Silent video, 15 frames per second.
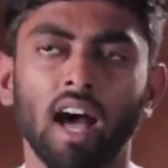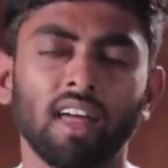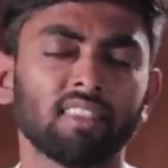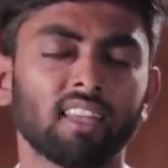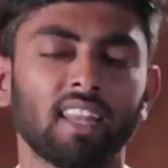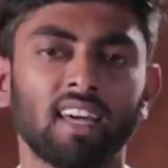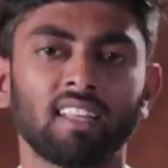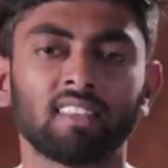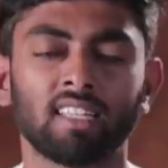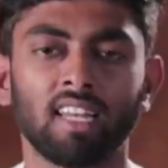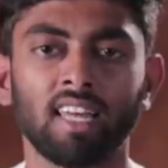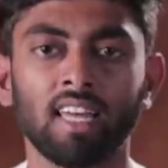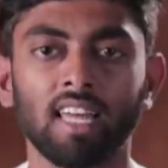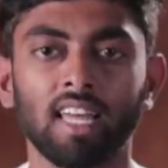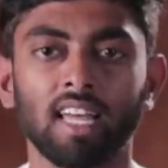அந்த
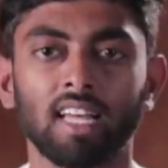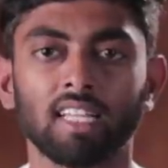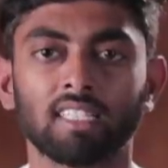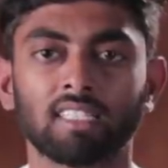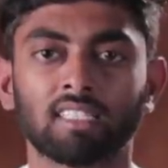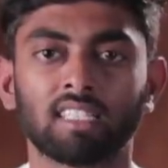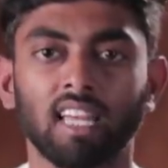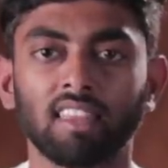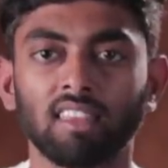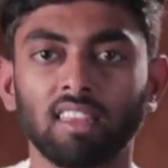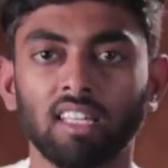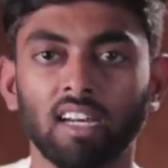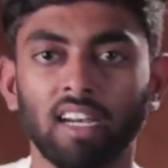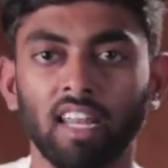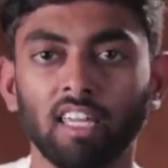நேரத்தில்
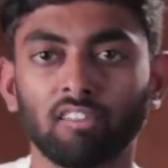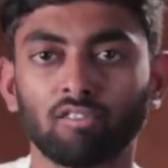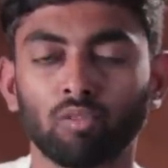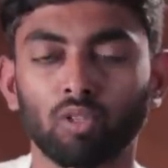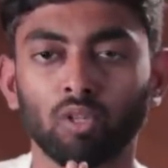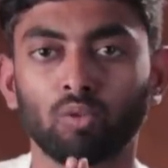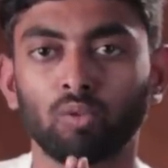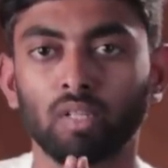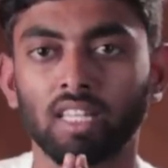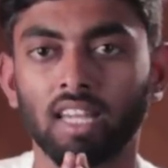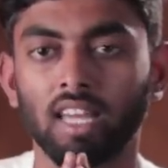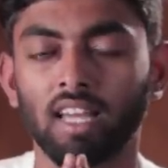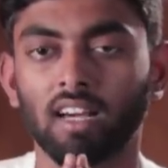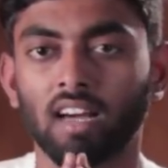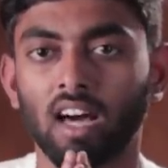சந்திரனை
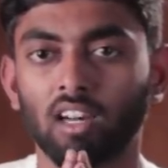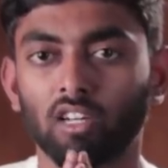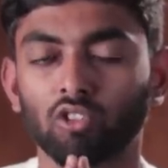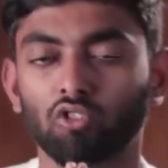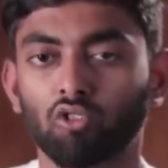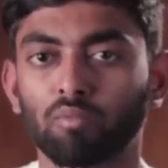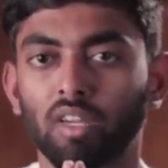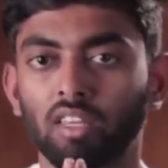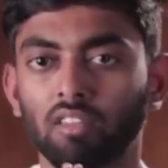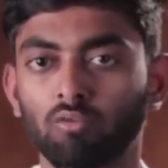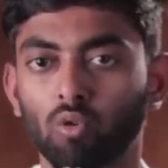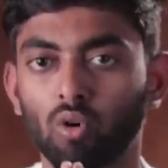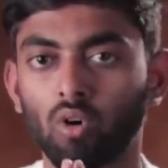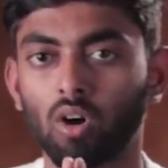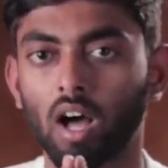சுட்டக்கூடிய காரகத்துவம்
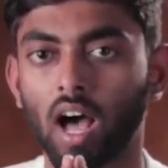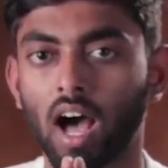எதுவோ